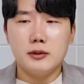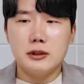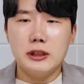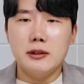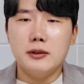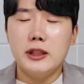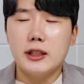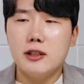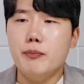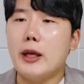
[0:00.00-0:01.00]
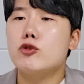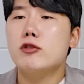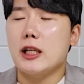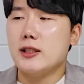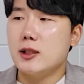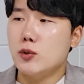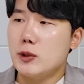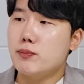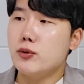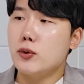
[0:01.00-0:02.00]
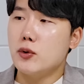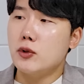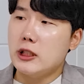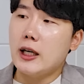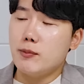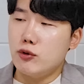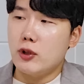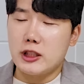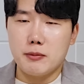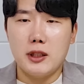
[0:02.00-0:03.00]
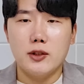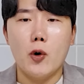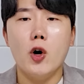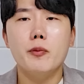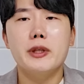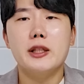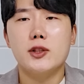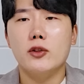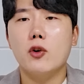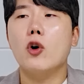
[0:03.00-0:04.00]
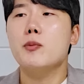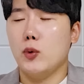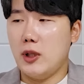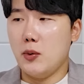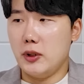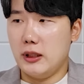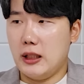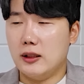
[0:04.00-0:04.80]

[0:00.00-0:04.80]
이 일으키는 매출 자체도 10% 이하에 불과하지만 영업이익 기여는 거의 못하고 있다.